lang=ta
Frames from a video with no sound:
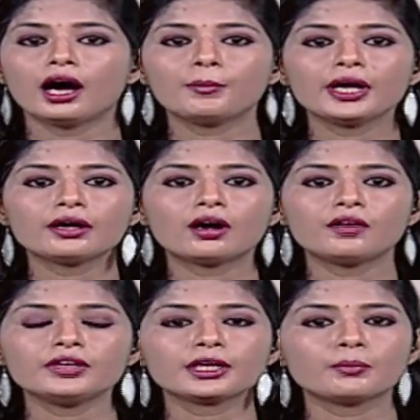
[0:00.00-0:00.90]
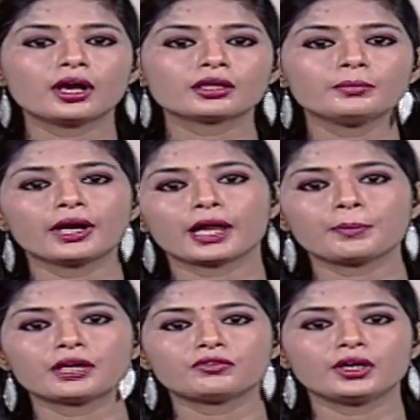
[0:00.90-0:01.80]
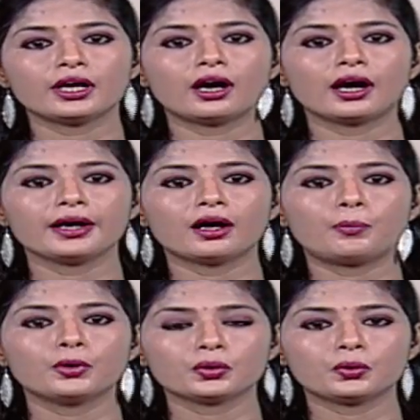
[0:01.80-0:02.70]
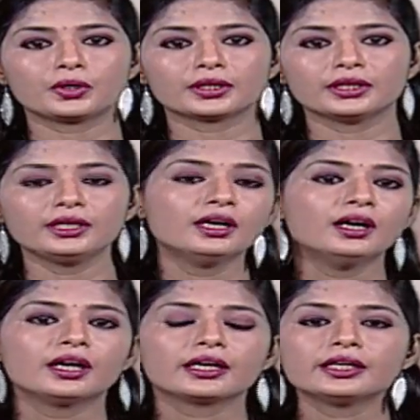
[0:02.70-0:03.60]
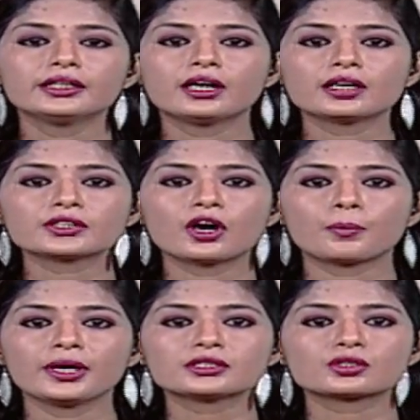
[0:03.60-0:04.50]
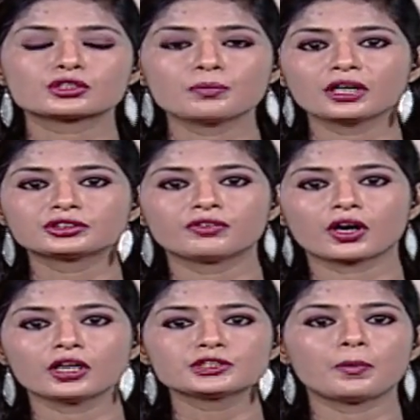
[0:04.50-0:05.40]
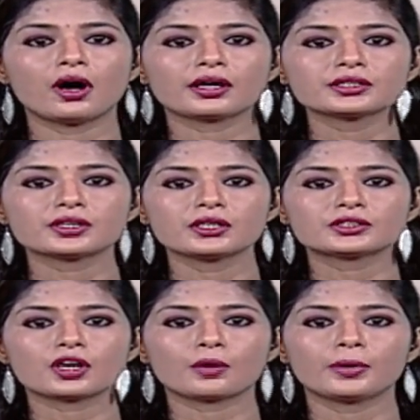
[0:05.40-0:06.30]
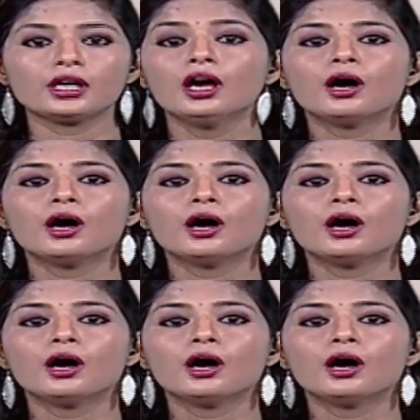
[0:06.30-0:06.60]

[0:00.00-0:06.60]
அமெரிக்காவில் இம்மாதம் நடைபெறவுள்ள ஐநா பொதுக்கூட்டத்தில் இந்தியா சார்பில் சுஷ்மா சுவராஜ் பாகிஸ்தான் சார்பில்